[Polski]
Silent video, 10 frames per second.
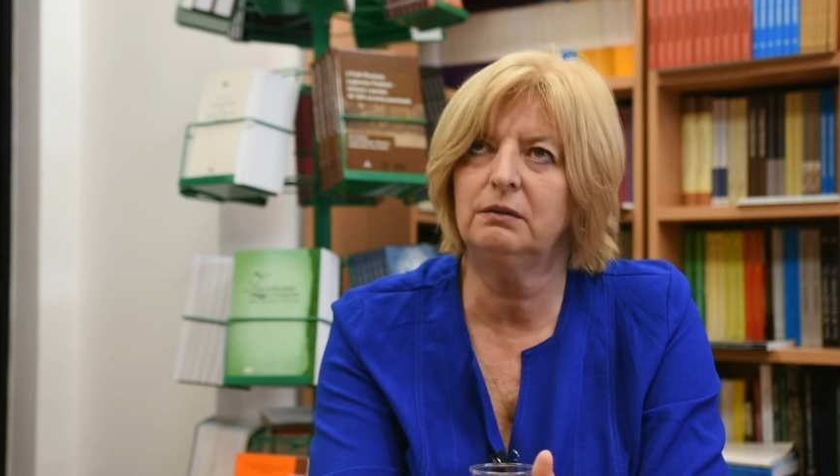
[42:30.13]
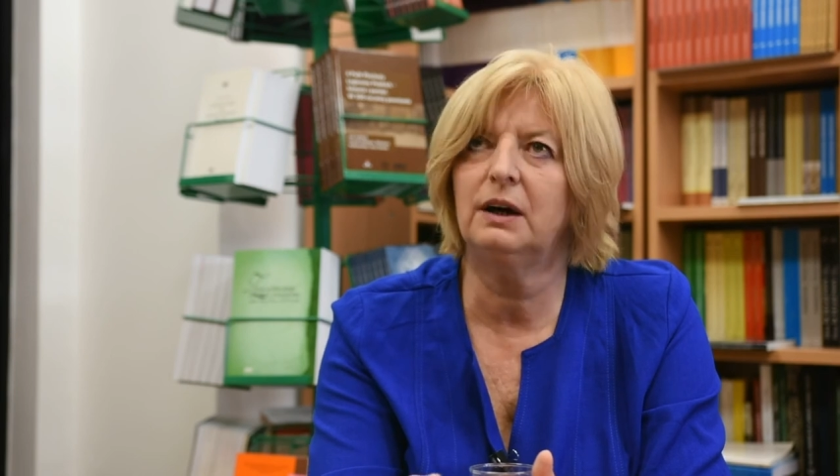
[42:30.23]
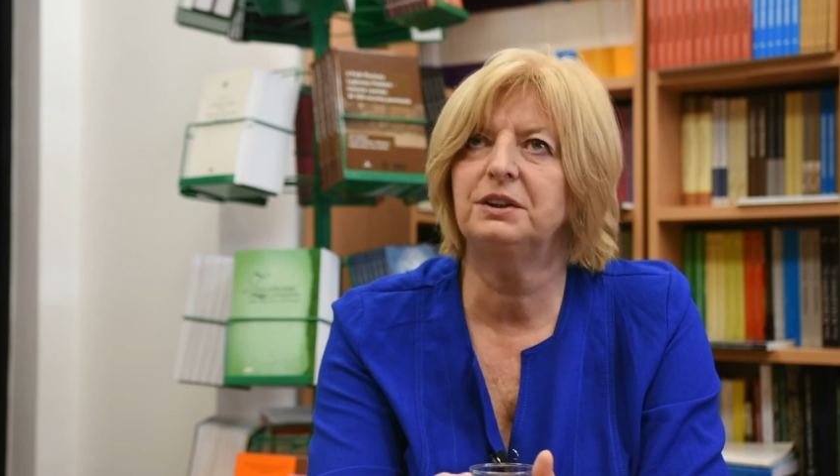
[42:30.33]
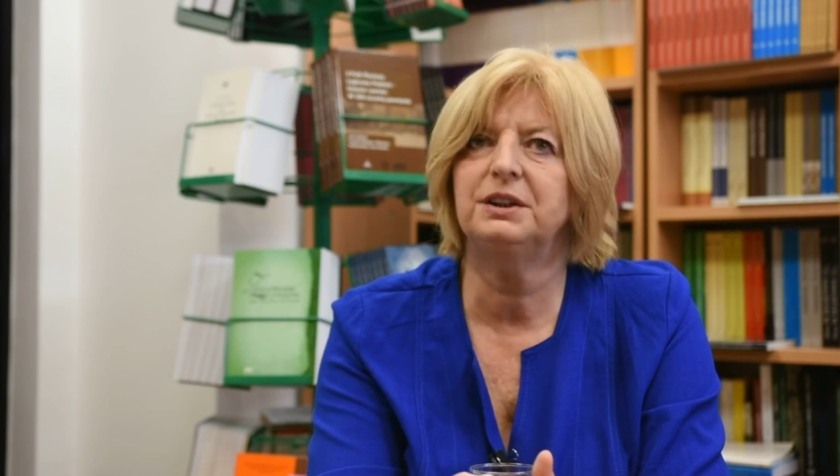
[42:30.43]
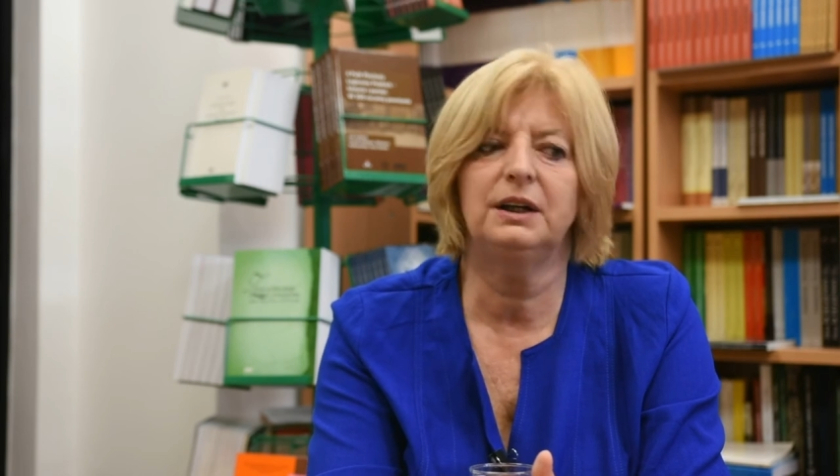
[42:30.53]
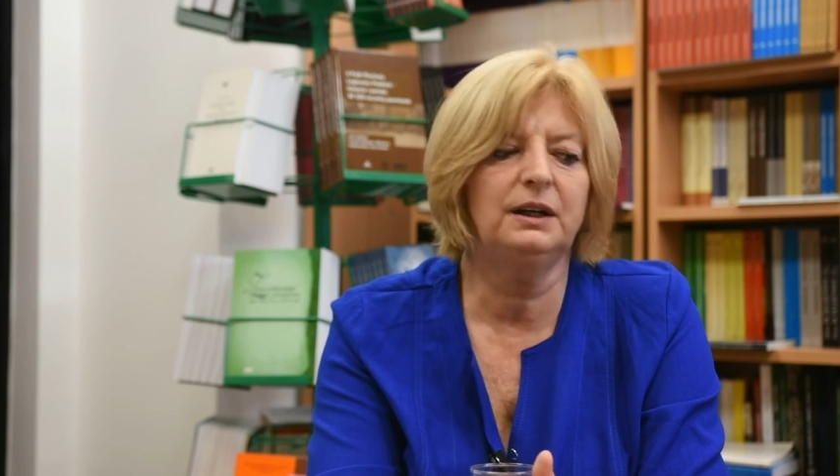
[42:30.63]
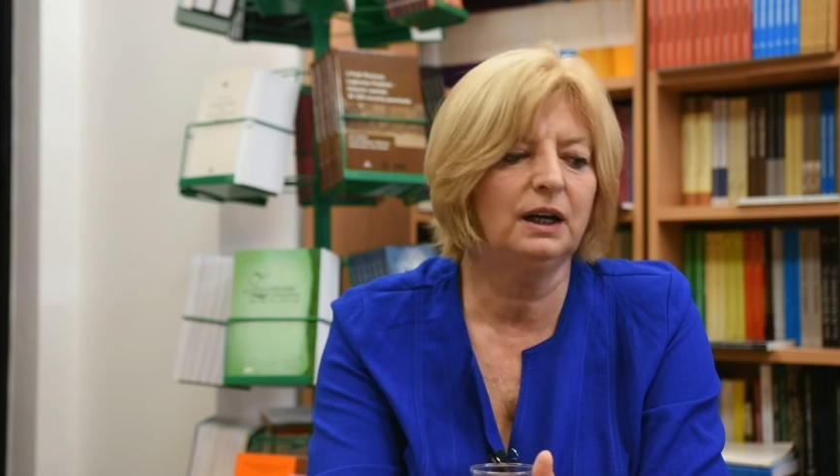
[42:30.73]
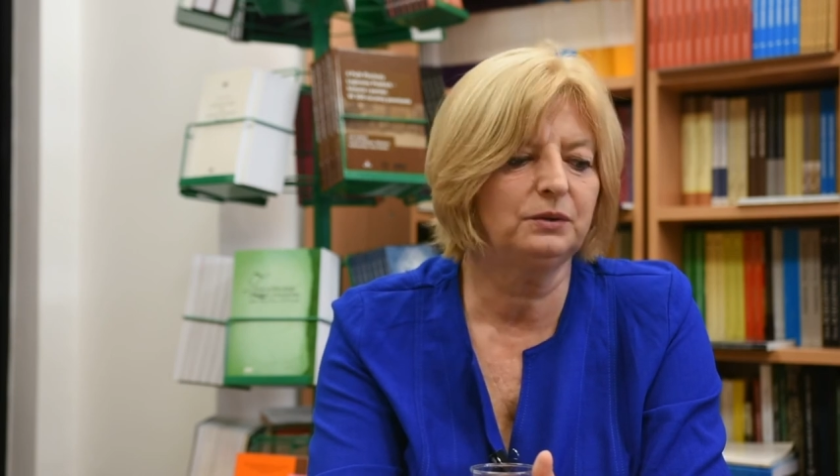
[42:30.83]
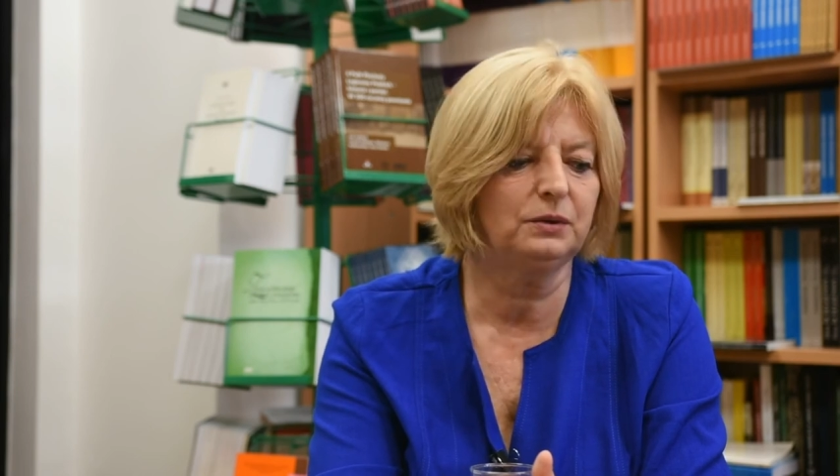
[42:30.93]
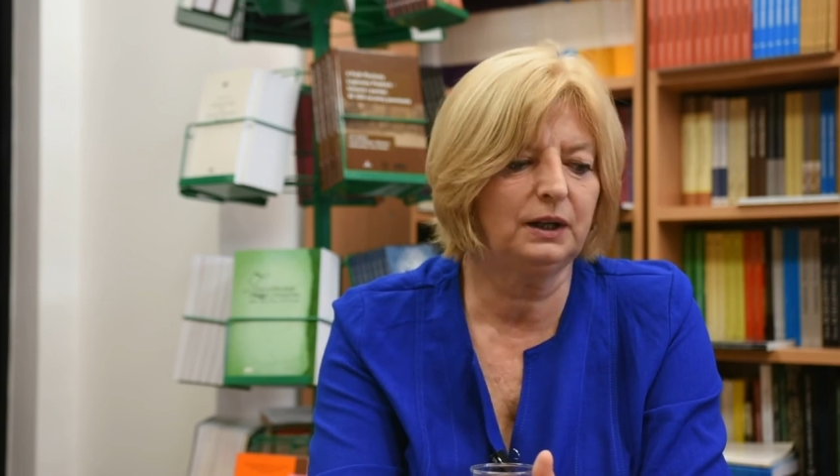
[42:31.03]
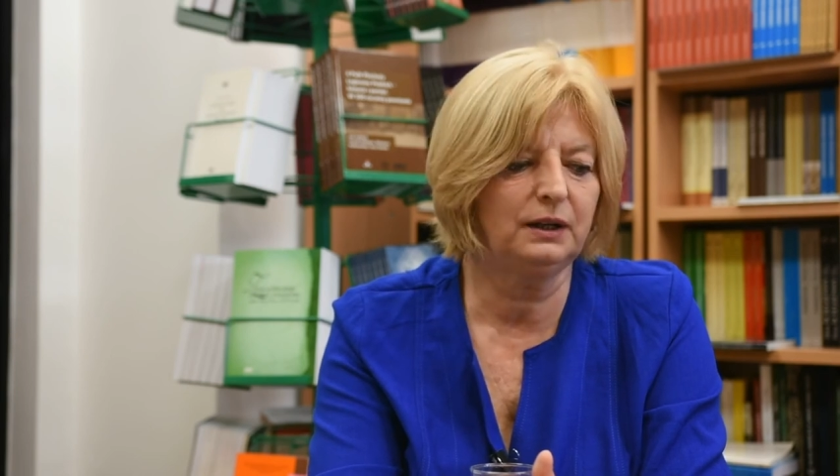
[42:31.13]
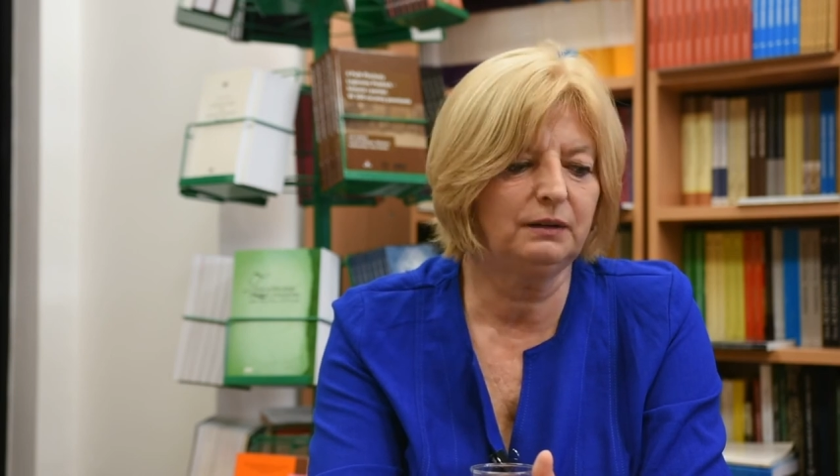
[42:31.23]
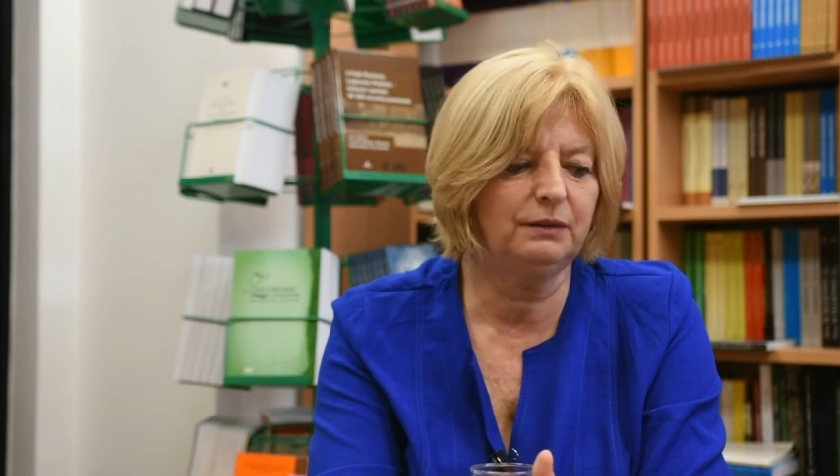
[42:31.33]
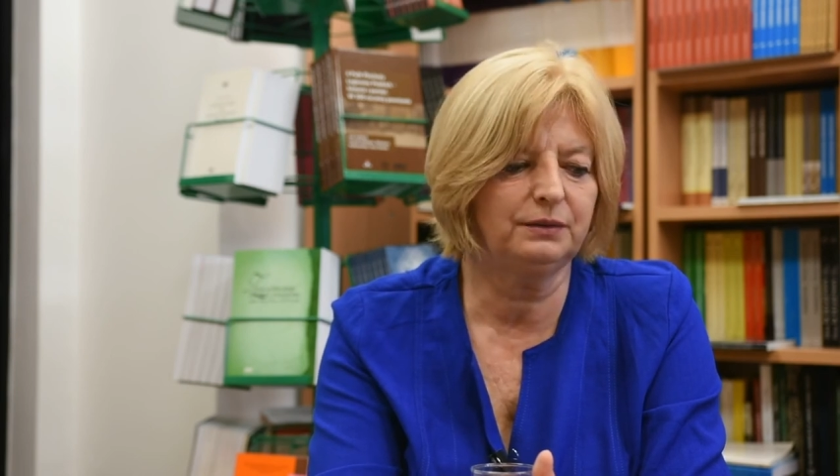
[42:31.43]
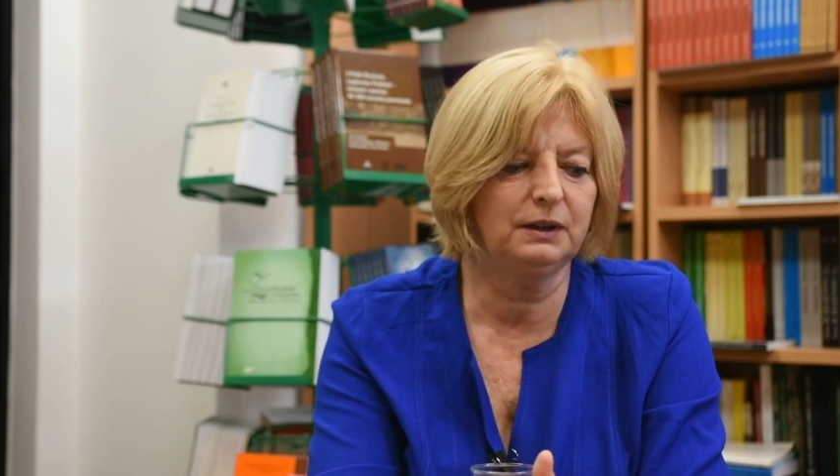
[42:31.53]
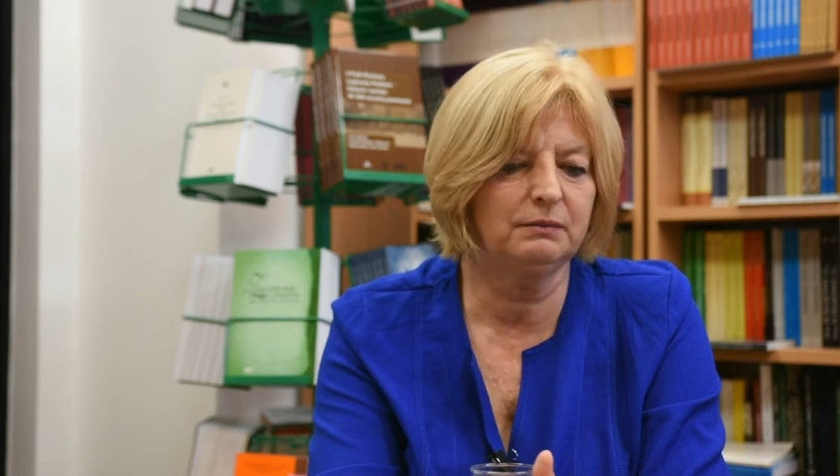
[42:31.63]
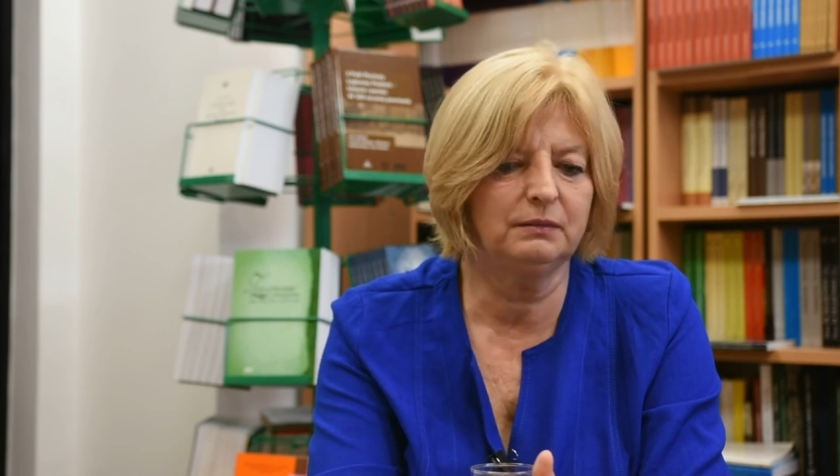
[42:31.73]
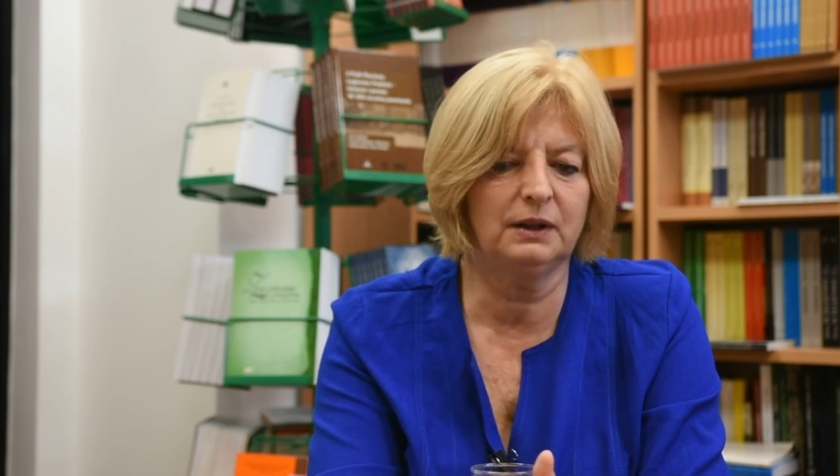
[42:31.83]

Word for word: Właśnie, ja tutaj w tym